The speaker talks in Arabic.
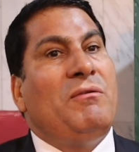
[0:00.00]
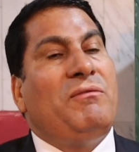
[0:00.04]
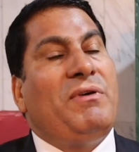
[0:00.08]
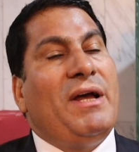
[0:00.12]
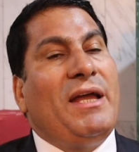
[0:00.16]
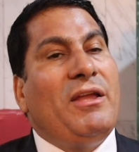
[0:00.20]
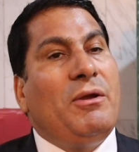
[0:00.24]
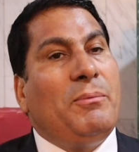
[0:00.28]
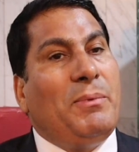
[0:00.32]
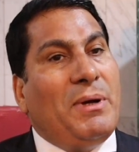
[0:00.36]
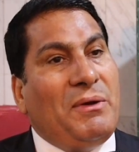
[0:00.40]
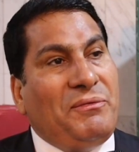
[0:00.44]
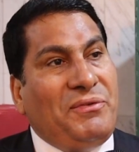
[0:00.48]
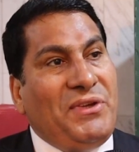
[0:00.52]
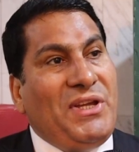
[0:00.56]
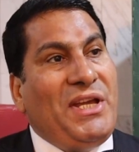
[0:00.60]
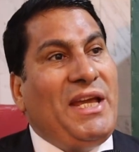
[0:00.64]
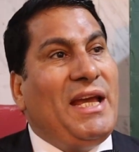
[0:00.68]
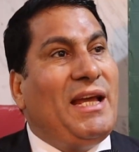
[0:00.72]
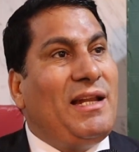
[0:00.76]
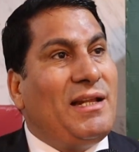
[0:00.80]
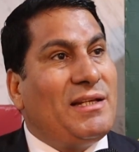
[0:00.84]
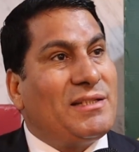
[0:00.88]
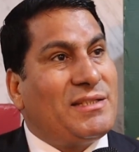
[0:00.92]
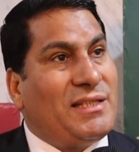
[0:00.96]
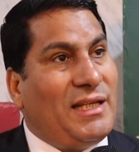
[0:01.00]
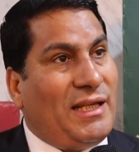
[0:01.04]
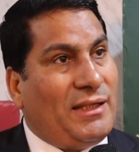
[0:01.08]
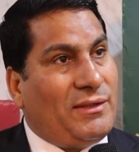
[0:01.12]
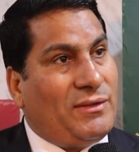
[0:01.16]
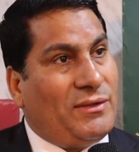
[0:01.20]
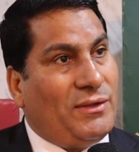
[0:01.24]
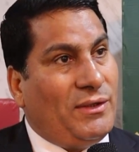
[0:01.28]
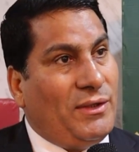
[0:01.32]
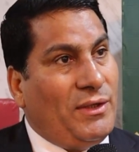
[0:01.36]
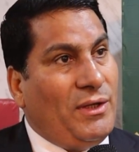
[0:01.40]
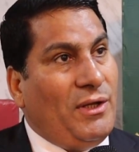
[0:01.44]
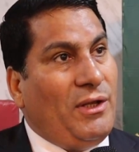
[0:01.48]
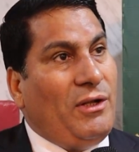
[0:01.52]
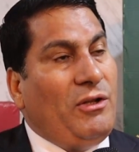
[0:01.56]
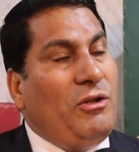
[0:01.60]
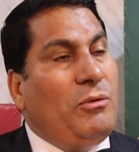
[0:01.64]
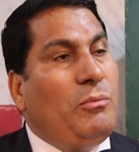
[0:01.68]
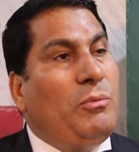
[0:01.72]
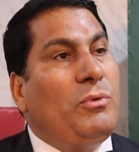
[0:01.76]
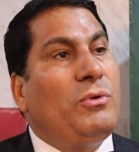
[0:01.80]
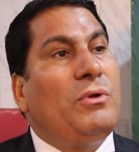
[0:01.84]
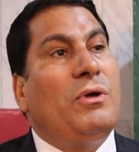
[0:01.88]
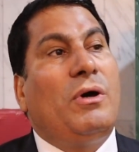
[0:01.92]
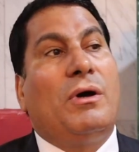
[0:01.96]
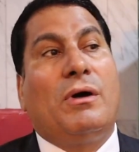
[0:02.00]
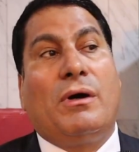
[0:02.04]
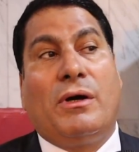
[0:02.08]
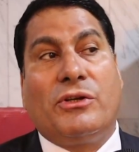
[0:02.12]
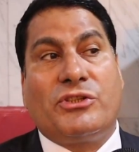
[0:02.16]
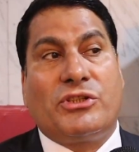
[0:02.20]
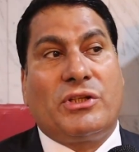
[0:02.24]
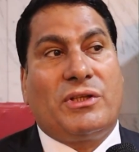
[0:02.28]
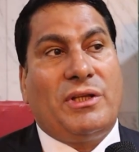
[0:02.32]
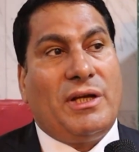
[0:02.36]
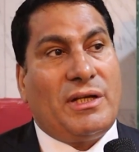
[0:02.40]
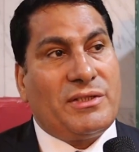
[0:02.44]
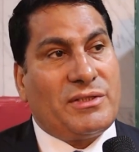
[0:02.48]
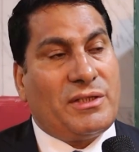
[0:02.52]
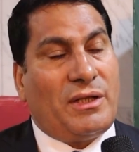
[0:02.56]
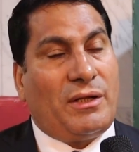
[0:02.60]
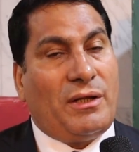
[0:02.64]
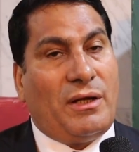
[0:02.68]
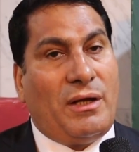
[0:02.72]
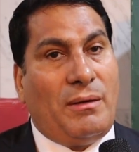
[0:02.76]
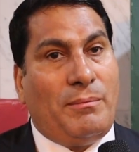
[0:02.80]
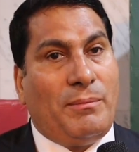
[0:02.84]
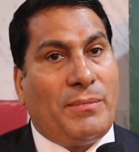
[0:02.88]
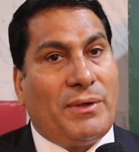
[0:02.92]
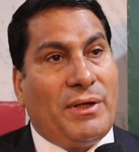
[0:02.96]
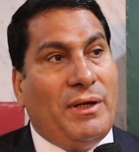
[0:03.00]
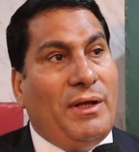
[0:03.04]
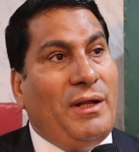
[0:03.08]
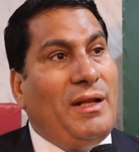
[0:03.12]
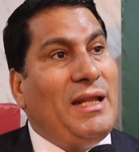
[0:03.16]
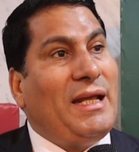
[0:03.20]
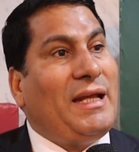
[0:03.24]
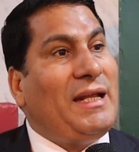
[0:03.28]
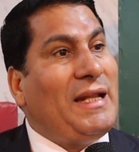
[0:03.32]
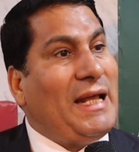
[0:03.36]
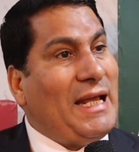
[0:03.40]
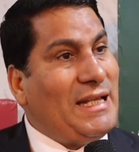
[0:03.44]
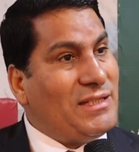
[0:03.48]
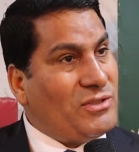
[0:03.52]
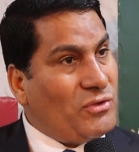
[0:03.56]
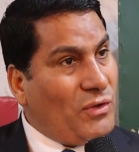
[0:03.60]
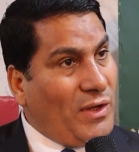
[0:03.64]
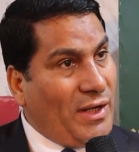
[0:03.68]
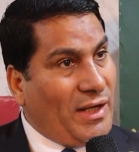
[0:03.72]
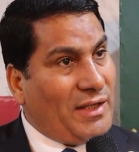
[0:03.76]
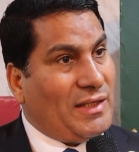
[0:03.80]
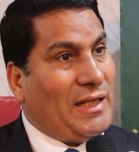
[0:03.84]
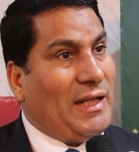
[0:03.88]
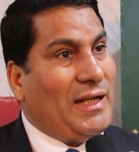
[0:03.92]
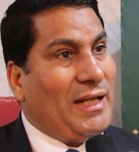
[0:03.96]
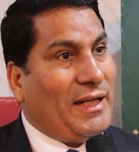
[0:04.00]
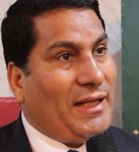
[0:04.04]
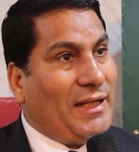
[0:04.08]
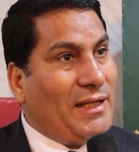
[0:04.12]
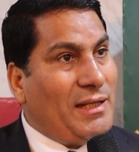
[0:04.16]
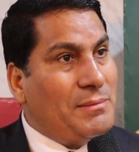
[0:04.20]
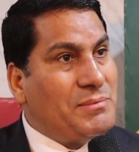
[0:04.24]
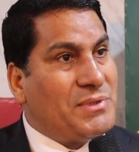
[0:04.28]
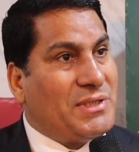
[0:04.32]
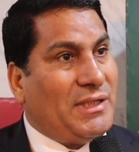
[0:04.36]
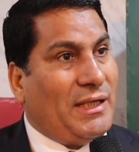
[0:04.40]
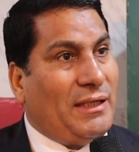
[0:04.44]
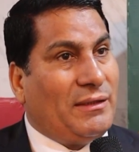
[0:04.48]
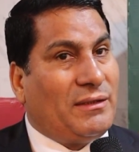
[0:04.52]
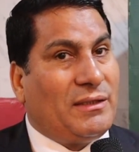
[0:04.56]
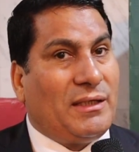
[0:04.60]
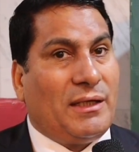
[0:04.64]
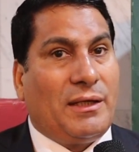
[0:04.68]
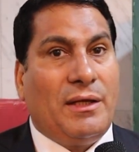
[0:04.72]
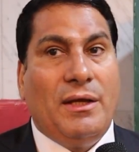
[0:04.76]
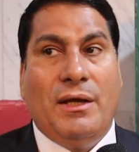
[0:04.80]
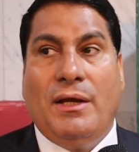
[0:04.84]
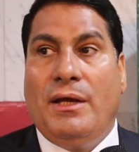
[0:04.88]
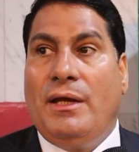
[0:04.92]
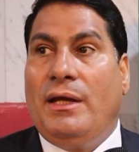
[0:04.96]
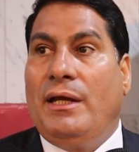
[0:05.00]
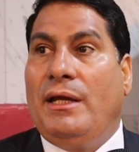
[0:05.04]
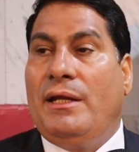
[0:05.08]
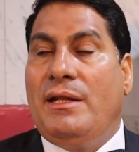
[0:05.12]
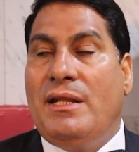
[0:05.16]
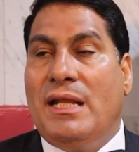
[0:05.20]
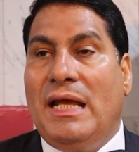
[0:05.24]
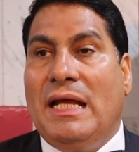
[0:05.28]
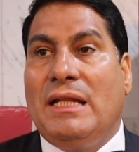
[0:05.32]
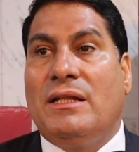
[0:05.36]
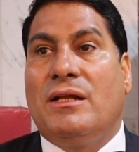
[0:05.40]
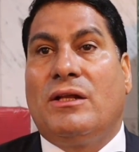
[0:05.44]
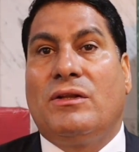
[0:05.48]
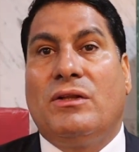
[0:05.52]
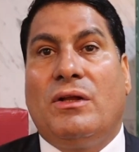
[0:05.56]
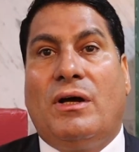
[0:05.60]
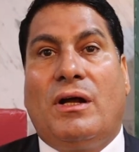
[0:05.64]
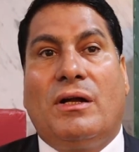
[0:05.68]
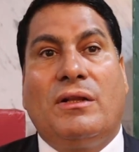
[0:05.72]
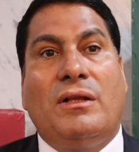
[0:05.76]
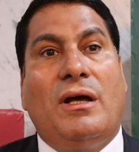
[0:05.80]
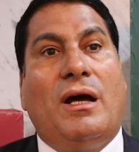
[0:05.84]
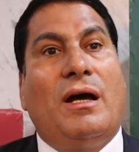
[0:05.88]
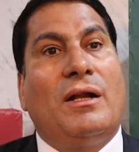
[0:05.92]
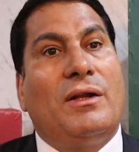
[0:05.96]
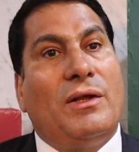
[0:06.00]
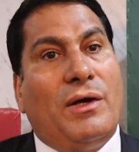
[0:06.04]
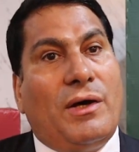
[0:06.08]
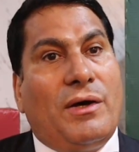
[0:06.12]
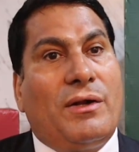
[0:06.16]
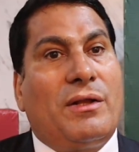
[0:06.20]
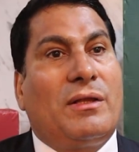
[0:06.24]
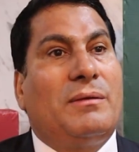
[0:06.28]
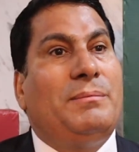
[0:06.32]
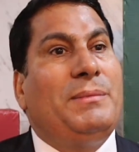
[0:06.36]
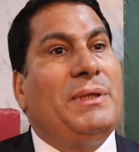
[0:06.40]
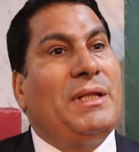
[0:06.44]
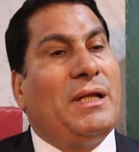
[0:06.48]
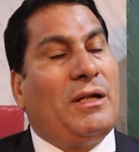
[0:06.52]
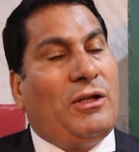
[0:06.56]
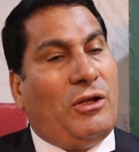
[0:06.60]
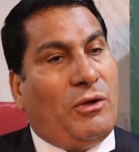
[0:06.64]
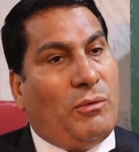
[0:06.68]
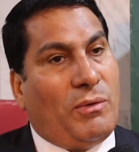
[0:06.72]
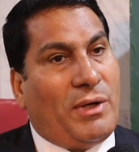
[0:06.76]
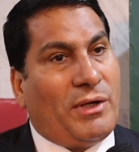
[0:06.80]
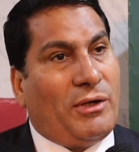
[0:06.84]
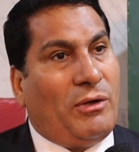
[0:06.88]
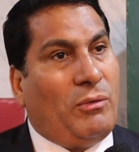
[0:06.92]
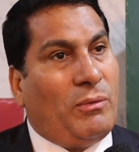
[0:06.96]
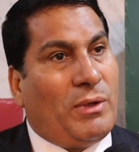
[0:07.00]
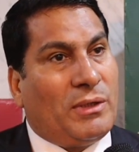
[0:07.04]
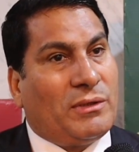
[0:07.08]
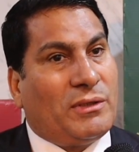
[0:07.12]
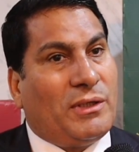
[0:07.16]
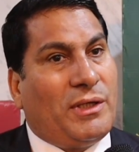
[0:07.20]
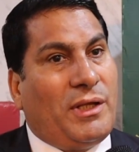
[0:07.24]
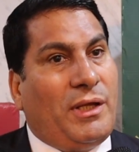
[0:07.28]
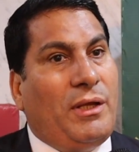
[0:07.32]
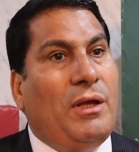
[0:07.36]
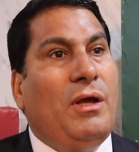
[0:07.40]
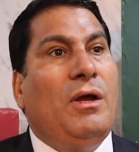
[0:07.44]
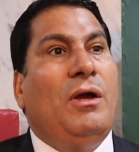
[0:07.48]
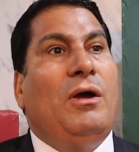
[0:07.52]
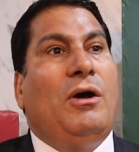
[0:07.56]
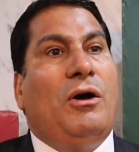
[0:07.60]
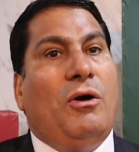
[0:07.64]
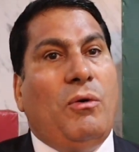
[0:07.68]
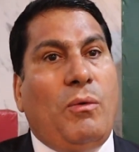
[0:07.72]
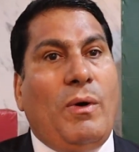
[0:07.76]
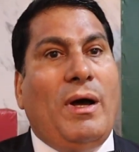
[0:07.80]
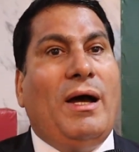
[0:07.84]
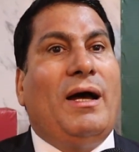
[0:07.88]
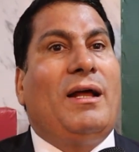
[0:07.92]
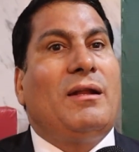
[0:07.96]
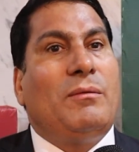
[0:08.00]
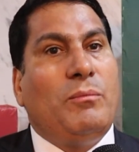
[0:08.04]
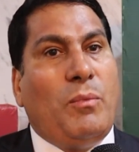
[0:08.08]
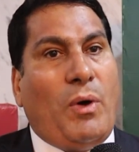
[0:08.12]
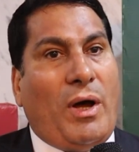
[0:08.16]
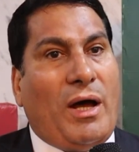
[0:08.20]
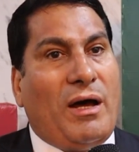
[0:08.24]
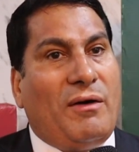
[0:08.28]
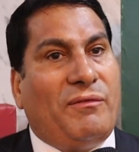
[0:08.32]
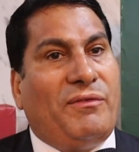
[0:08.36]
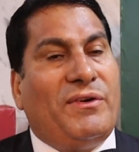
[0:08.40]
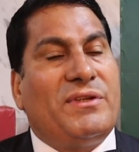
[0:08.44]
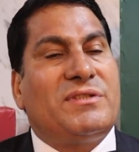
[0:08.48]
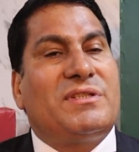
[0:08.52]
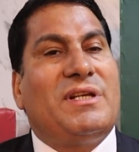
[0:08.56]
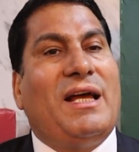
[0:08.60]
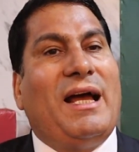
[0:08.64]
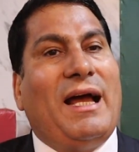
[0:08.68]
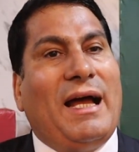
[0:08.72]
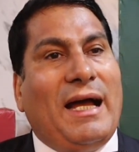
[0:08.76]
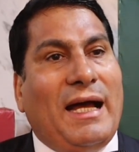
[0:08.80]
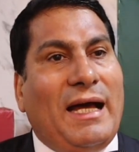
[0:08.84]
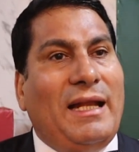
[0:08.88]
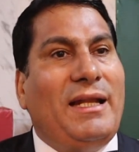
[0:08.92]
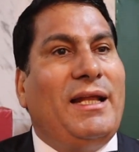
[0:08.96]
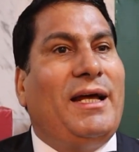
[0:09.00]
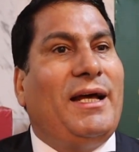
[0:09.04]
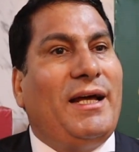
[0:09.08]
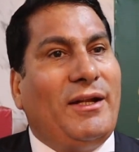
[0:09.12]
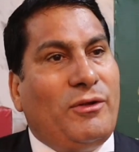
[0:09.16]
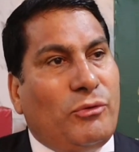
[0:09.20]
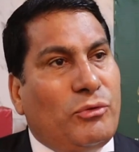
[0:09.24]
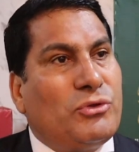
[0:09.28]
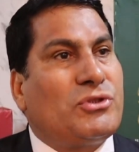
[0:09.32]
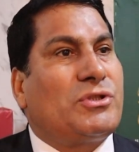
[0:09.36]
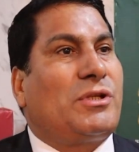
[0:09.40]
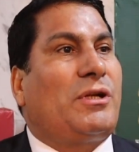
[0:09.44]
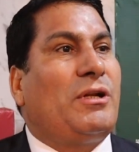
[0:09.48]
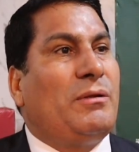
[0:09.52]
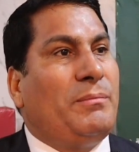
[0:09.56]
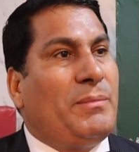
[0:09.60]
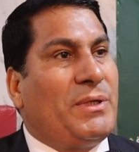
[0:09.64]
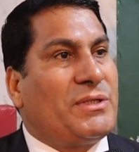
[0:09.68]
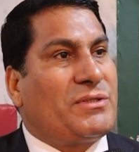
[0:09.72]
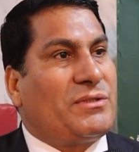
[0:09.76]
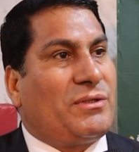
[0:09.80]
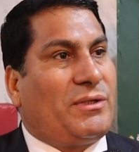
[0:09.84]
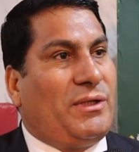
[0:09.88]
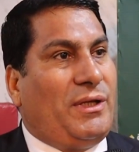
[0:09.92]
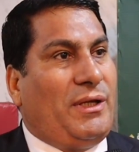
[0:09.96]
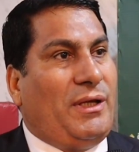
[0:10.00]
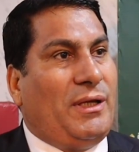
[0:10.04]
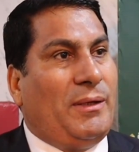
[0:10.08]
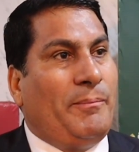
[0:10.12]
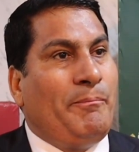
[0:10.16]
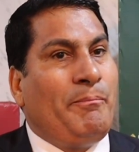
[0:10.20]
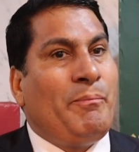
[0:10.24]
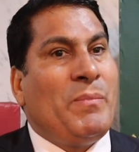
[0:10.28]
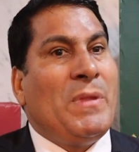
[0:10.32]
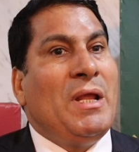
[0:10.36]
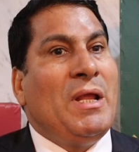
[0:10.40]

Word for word: فهيبقى في جلسات لمناقشة هذا الأمر لكن عايز أؤكد على كلام سيادتك ان احنا النهارده الغرض من الحوار الوطني هو المحافظه على الاسره المصريه